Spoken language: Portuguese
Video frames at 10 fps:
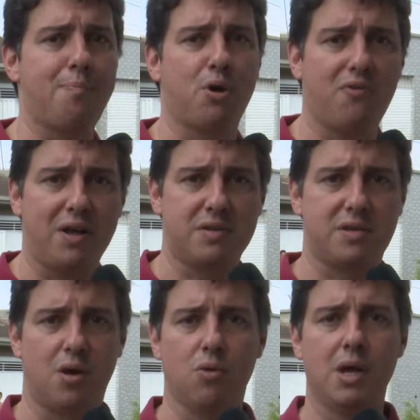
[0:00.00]

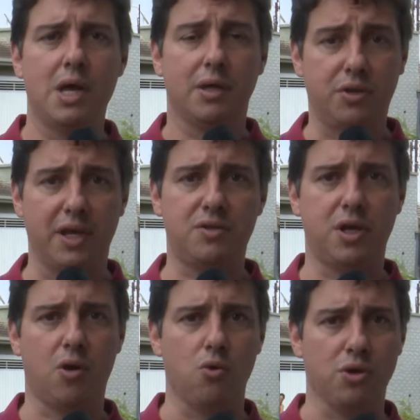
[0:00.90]
aprovação desse
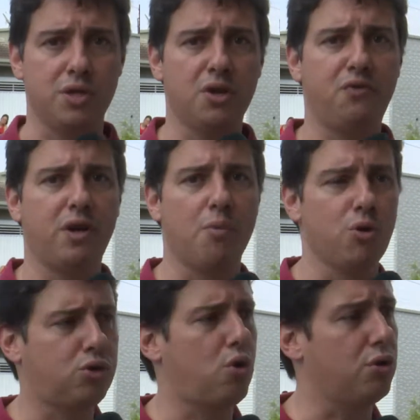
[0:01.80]
recurso. A gente fica
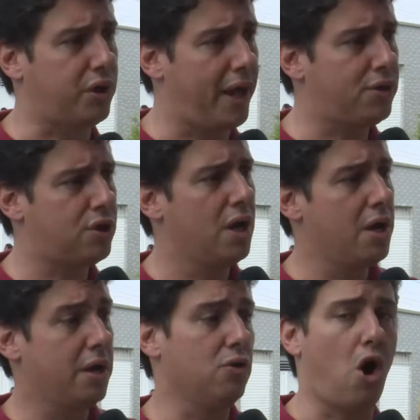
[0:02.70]
muito contente,
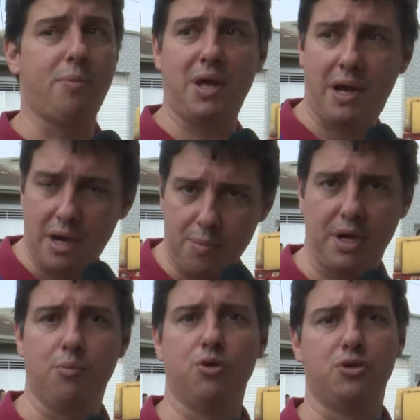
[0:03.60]
em nome da
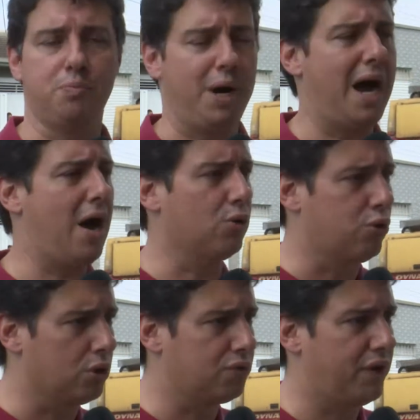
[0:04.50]
Câmara Municipal,
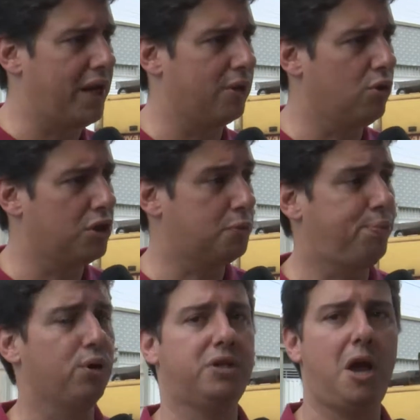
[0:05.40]
todos os vereadores,
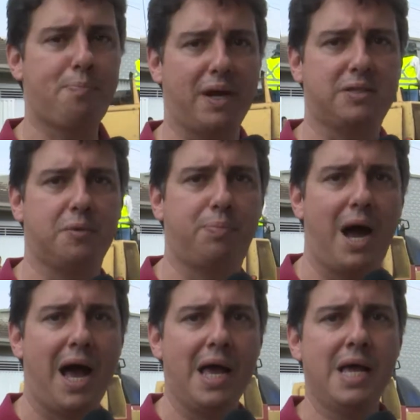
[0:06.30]
poder
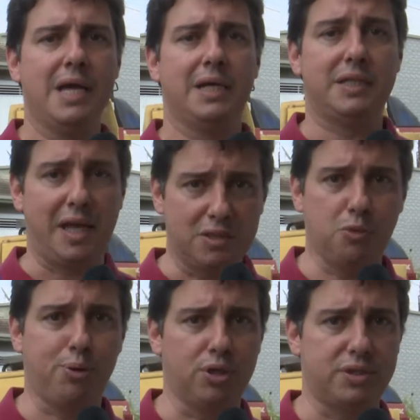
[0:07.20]
participar desse
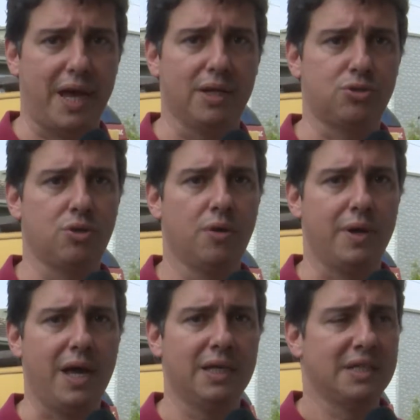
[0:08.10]
processo.
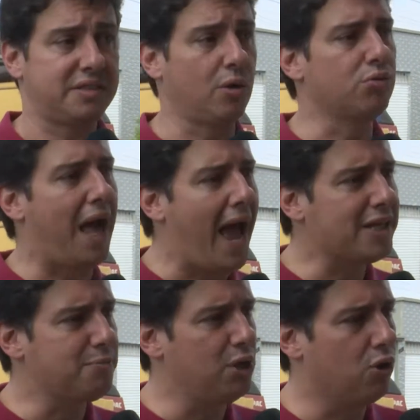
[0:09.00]
Né? São
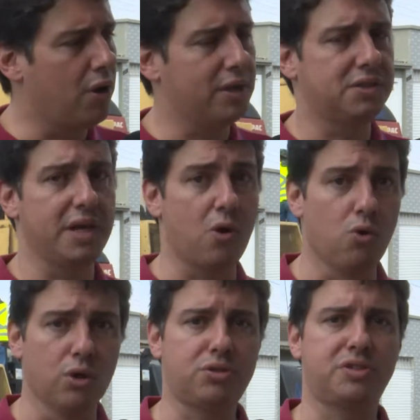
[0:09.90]
10 milhões de
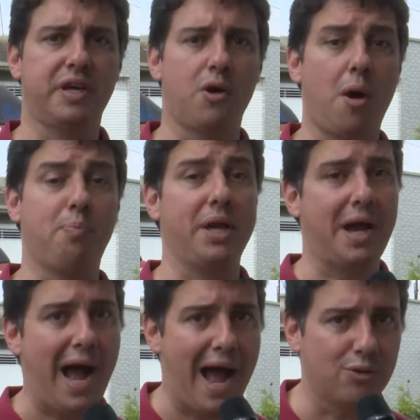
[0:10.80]
recursos que serão
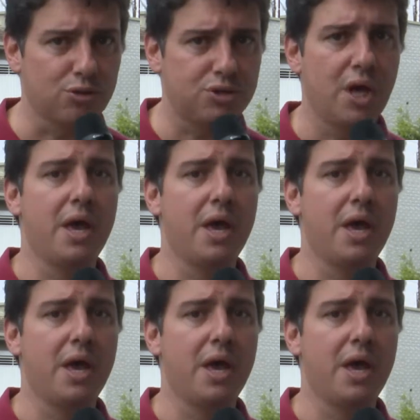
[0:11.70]
aplicados